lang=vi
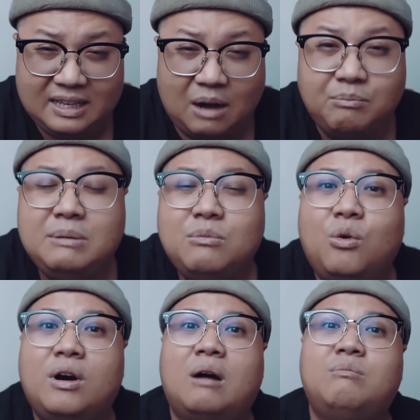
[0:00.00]
ông mới
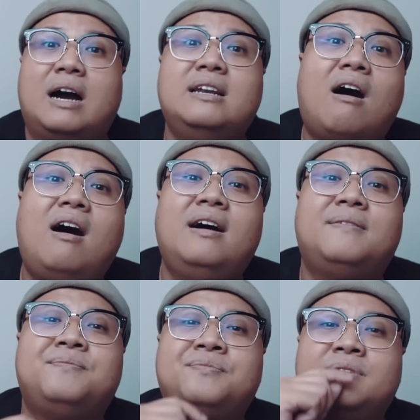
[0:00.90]
mua ông ở đó
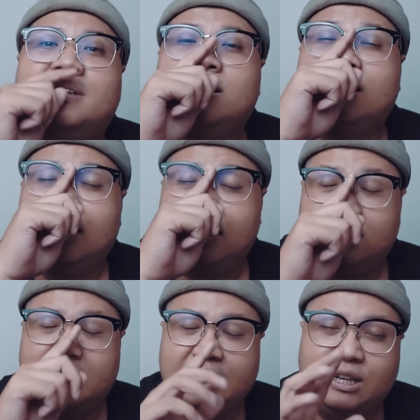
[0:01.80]

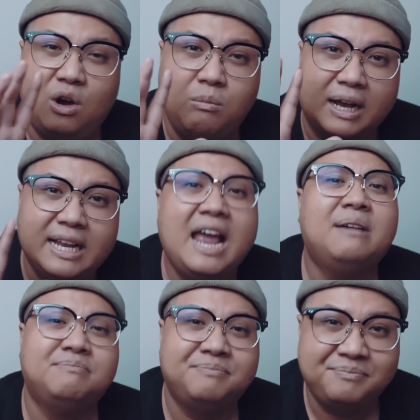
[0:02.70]
thì có một cái
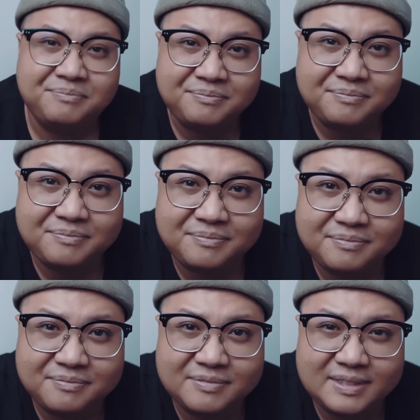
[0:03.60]
đêm
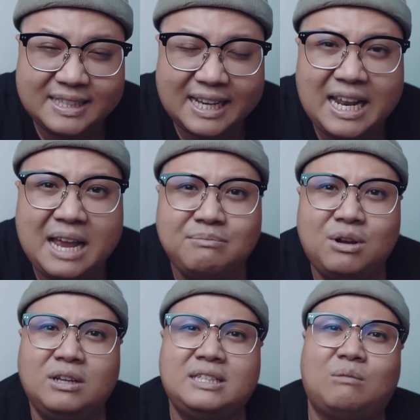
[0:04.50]
cái đêm
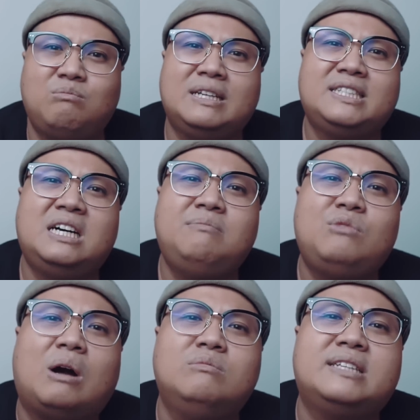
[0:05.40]
đó trong cái
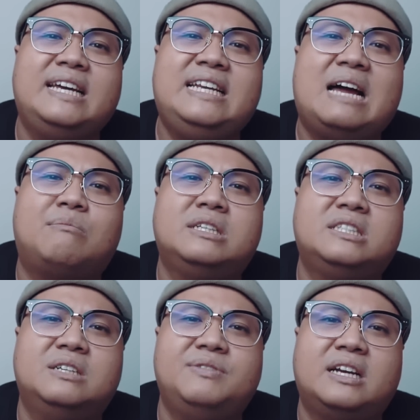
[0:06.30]
sớm của ông xảy ra một cái
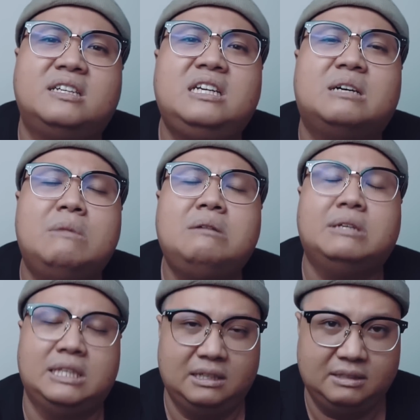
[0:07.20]
sự việc rất là bất
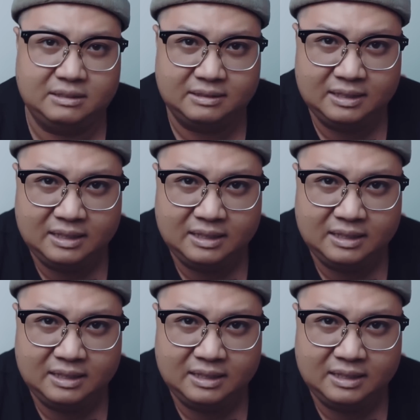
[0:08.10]
bình thường